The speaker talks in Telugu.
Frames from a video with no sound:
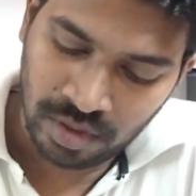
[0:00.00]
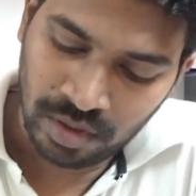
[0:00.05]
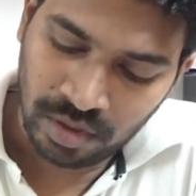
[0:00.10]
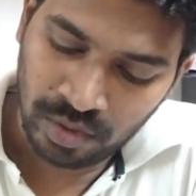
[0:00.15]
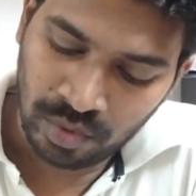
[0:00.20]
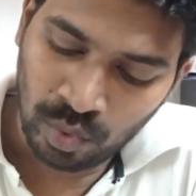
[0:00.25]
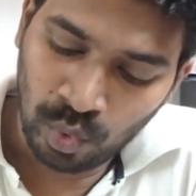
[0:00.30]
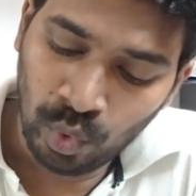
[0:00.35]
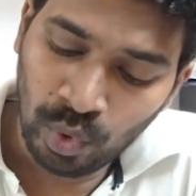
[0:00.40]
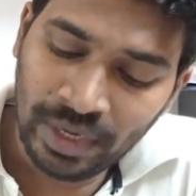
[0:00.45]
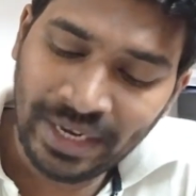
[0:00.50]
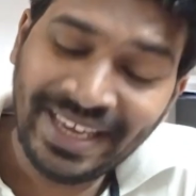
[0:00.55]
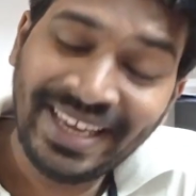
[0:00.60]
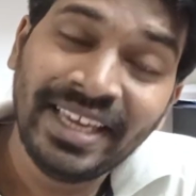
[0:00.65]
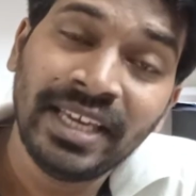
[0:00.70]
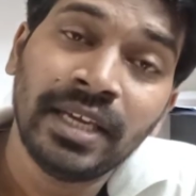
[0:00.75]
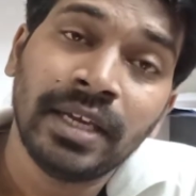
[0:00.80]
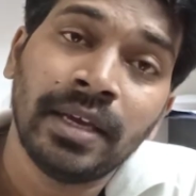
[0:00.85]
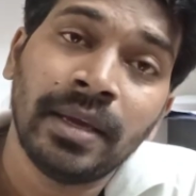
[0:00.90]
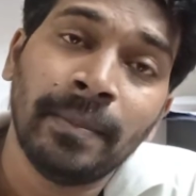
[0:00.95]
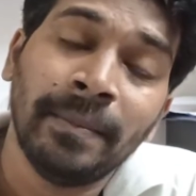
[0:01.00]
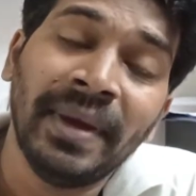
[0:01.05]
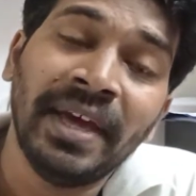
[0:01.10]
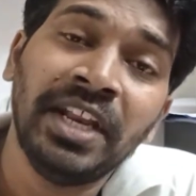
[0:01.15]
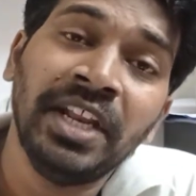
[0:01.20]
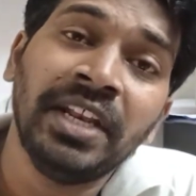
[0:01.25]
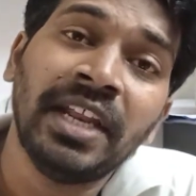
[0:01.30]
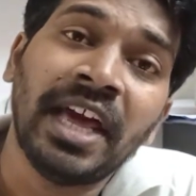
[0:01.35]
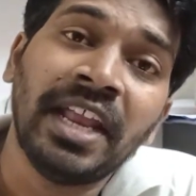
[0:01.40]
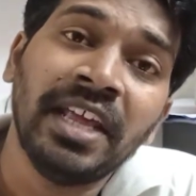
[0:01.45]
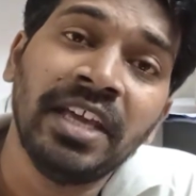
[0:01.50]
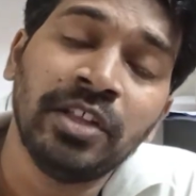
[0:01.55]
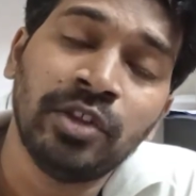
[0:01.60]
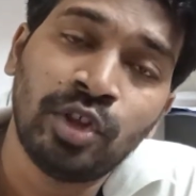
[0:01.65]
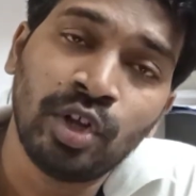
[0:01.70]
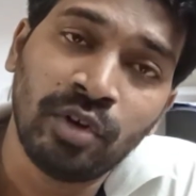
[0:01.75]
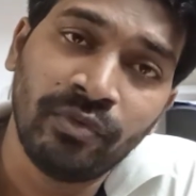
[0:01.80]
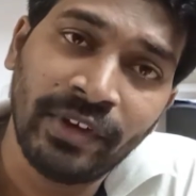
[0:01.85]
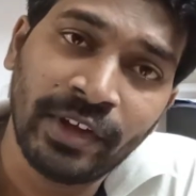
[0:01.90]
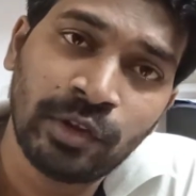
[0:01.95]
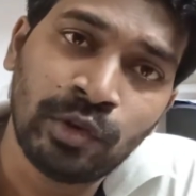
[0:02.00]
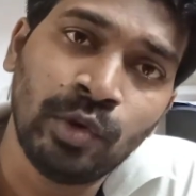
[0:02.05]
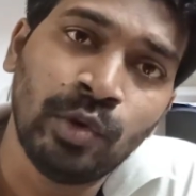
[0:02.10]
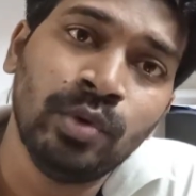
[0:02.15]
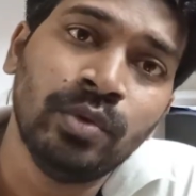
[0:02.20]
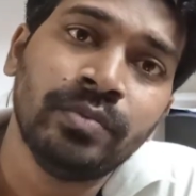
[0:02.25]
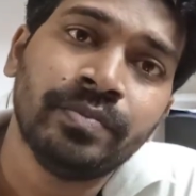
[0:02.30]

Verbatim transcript: కుర్లీ బెరిన్ అనే ఇద్దరు వ్యక్తులు